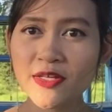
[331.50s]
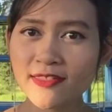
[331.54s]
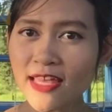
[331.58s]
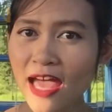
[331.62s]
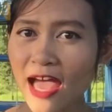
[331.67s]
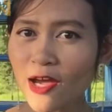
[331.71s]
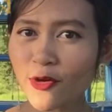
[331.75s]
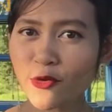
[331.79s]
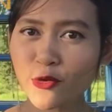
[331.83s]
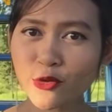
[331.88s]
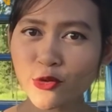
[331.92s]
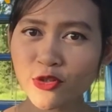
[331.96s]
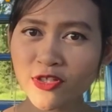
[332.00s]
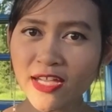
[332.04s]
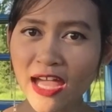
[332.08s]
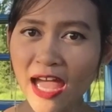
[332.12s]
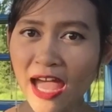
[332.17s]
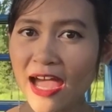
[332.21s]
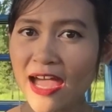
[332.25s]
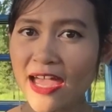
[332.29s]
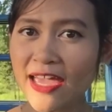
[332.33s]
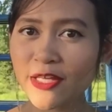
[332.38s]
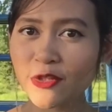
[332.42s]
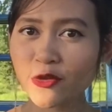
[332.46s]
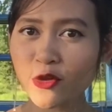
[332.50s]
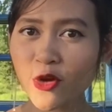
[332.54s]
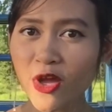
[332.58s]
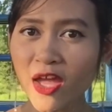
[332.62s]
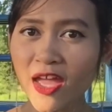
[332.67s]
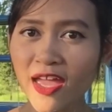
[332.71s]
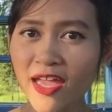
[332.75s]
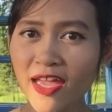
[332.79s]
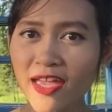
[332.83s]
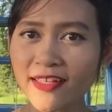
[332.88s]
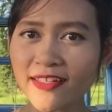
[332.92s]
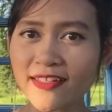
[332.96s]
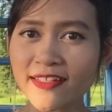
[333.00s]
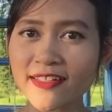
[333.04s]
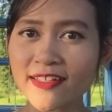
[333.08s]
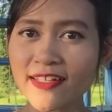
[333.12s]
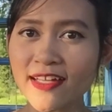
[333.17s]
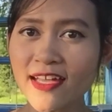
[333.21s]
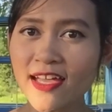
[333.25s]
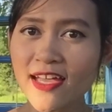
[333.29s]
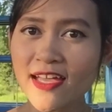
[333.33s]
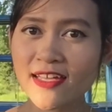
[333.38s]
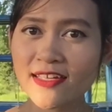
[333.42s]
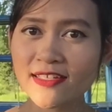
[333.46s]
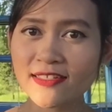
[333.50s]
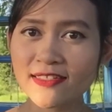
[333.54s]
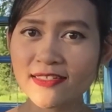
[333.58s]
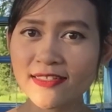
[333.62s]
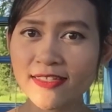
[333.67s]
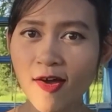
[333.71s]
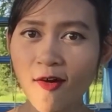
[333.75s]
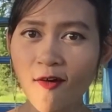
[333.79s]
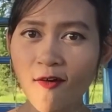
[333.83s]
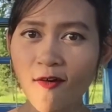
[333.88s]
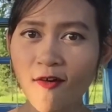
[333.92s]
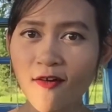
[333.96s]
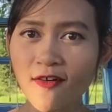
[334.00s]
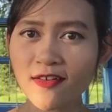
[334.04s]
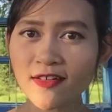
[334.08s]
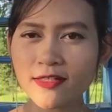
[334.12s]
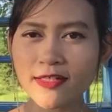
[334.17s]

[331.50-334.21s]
สร้างคุณค่าให้ตัวเอง 2.